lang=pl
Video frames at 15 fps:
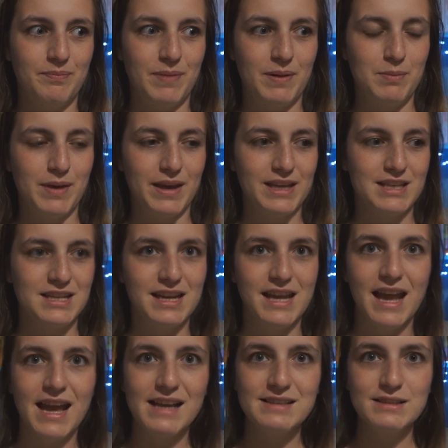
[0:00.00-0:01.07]
albo jakiś
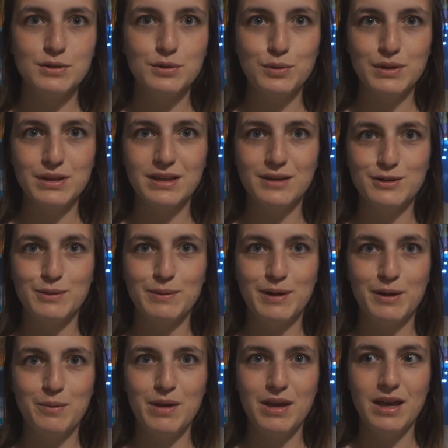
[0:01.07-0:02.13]
gest, który ta osoba
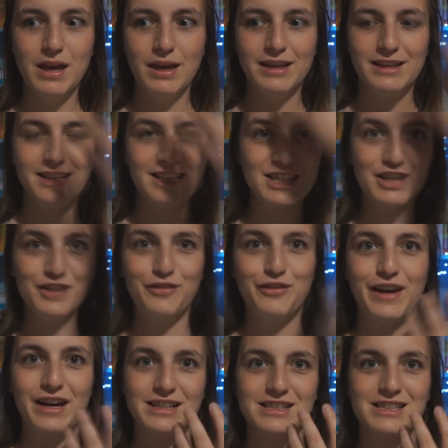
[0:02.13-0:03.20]
robi, niż
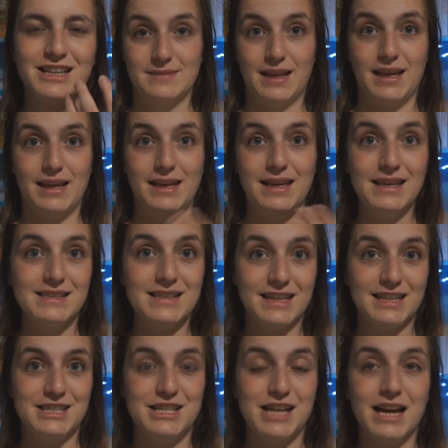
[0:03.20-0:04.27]
twarz. I jest
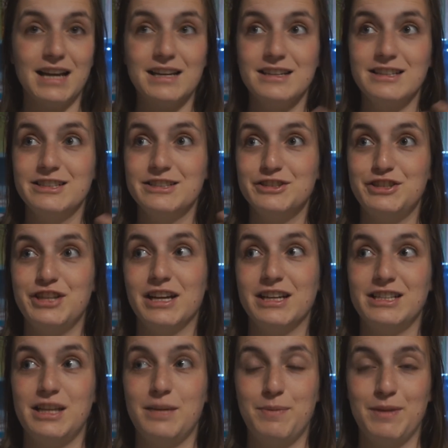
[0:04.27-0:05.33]
taki Jack. Jack
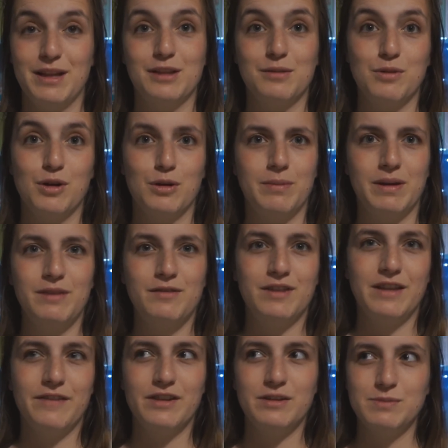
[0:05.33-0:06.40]
cierpi na tą chorobę i
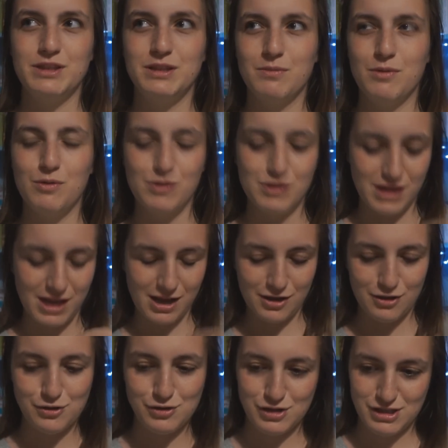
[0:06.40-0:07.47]
wydawać by się mogło, że jak
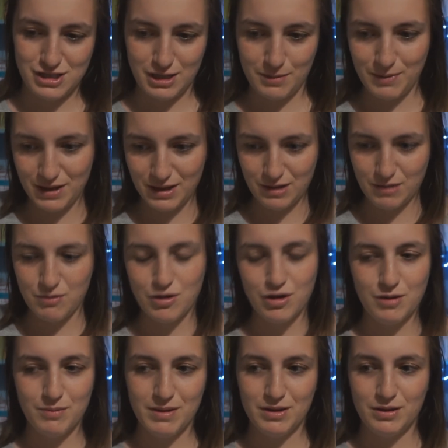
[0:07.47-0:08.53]
ktoś cierpi na taką
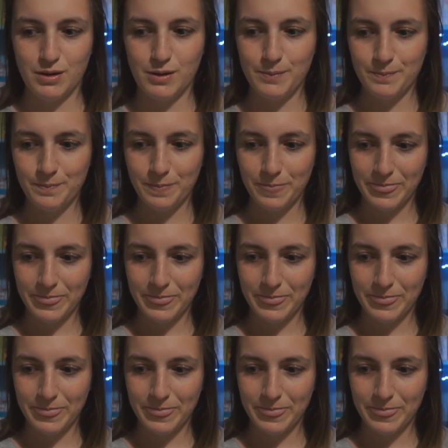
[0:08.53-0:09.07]
chorobę, to